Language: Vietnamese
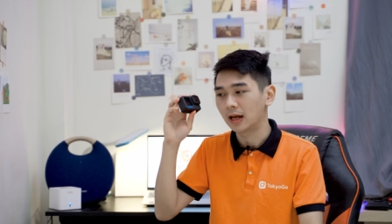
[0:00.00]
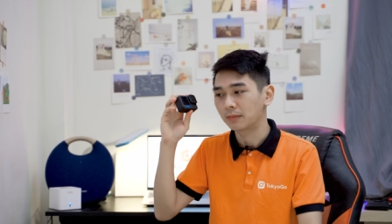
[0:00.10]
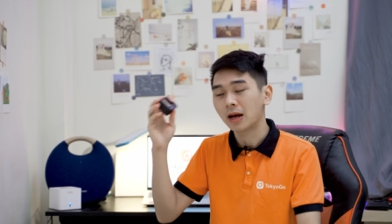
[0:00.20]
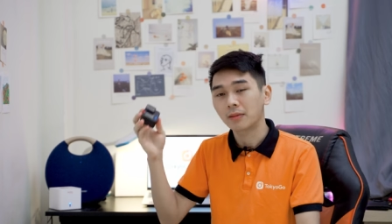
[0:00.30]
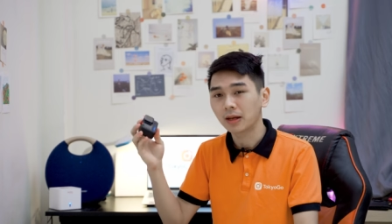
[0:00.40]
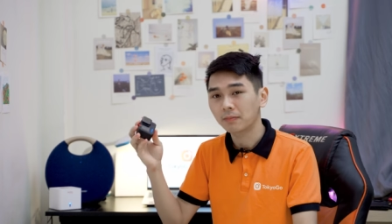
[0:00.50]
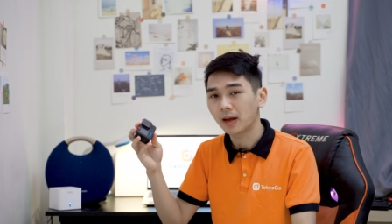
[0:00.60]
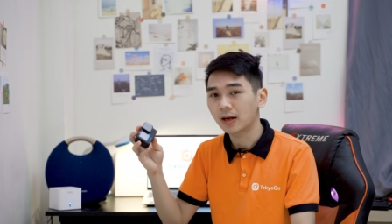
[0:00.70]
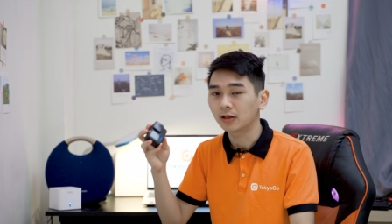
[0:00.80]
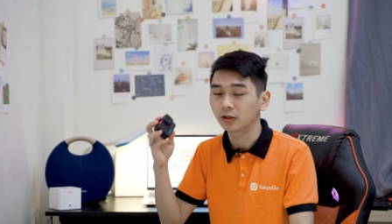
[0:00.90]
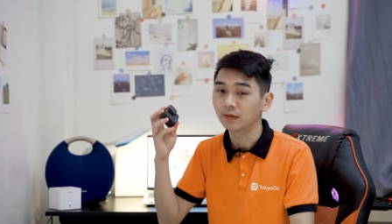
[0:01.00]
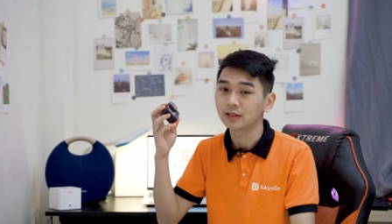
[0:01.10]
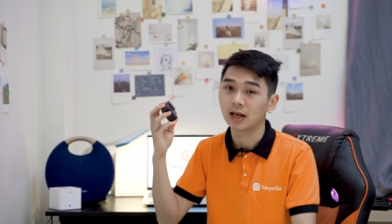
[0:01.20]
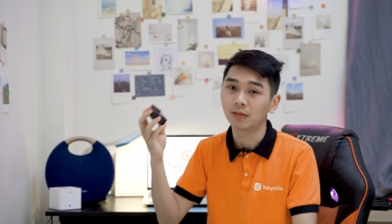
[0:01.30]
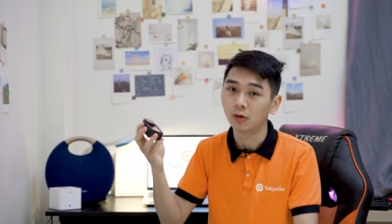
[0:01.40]
là 30 fps, ở độ
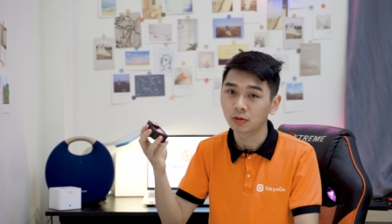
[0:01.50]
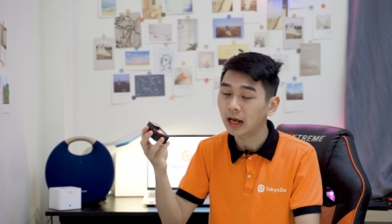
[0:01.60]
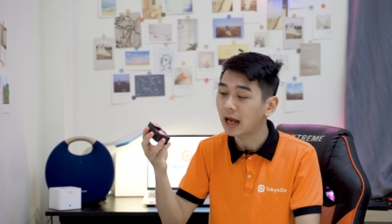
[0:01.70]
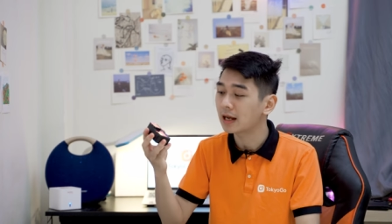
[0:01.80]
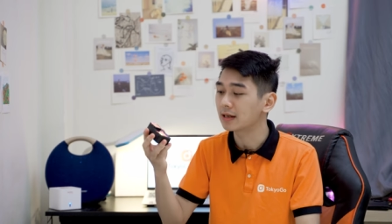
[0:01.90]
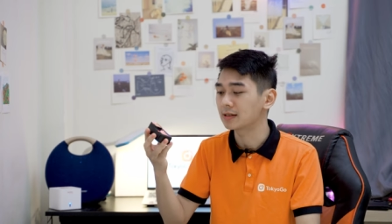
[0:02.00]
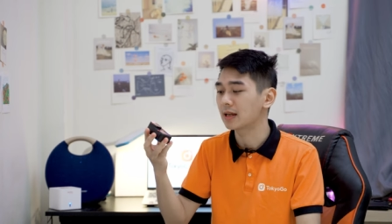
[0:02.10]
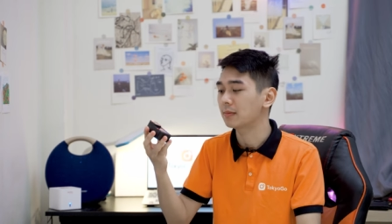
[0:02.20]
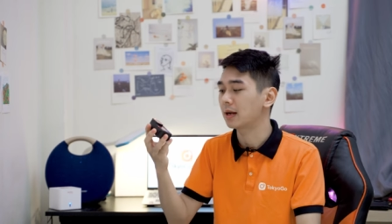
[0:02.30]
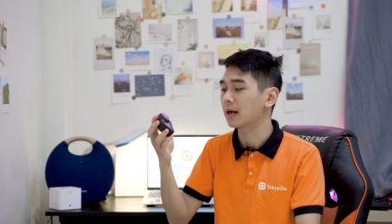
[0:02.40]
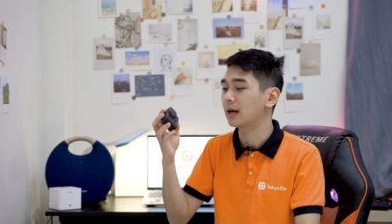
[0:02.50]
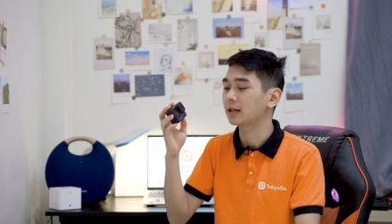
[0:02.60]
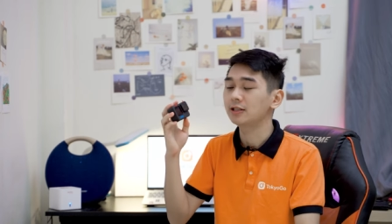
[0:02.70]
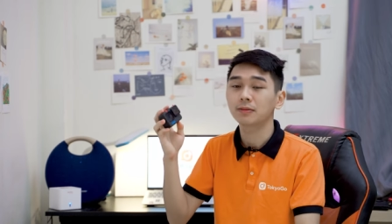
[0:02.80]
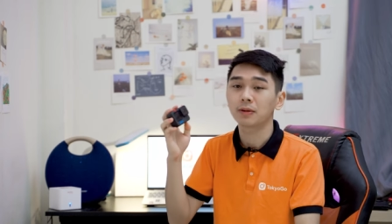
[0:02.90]
phân giải là 4K, để xem là
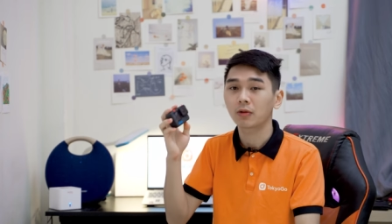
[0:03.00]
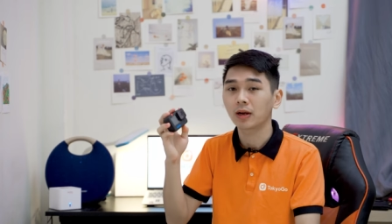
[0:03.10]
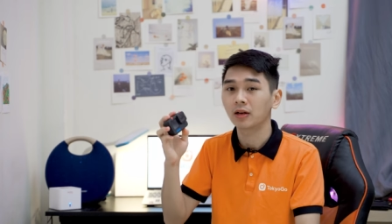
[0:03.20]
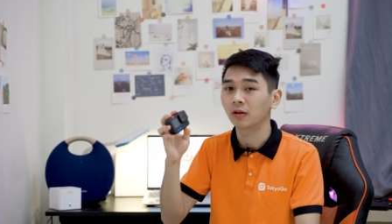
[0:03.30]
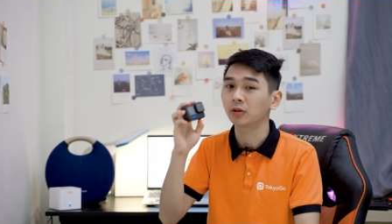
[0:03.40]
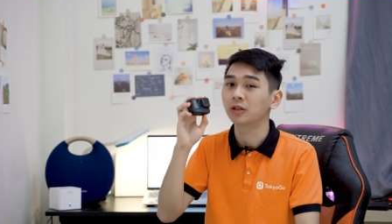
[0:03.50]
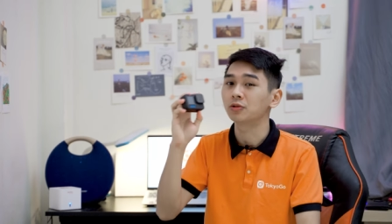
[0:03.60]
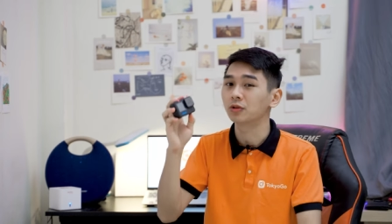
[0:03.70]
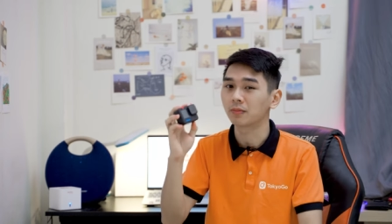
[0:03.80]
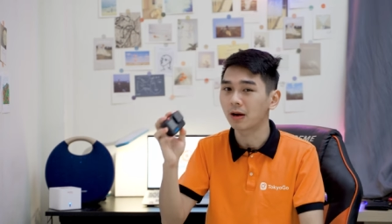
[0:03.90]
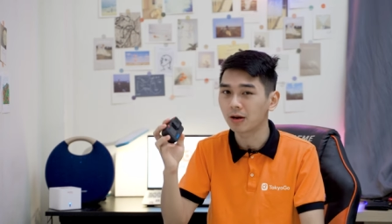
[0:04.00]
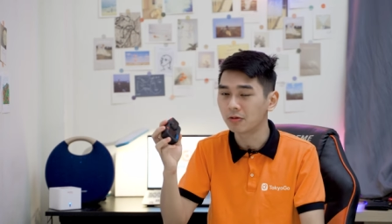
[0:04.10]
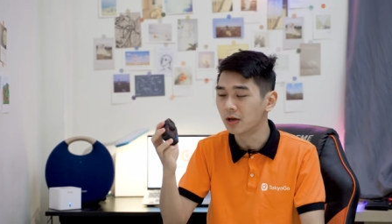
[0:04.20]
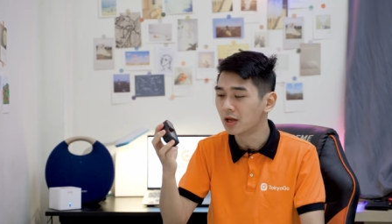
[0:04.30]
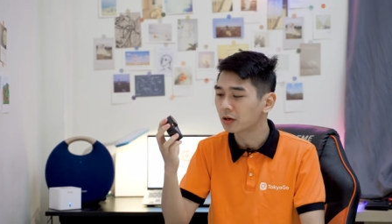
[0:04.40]
cái chiếc máy quay này nó có thể trụ được bao
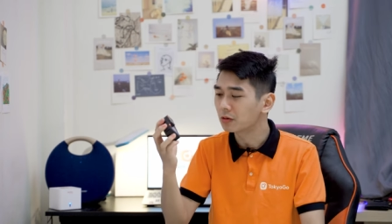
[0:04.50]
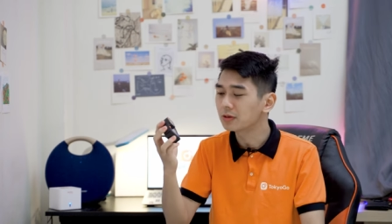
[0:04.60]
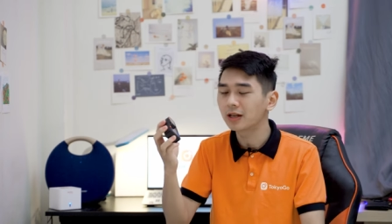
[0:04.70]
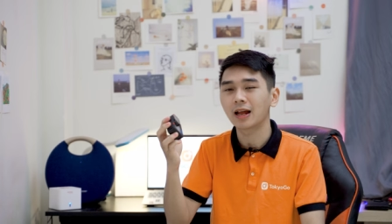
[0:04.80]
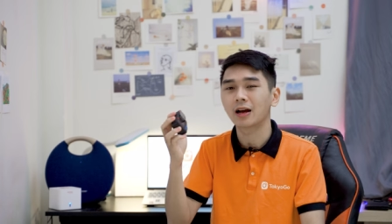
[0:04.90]
lâu, cũng như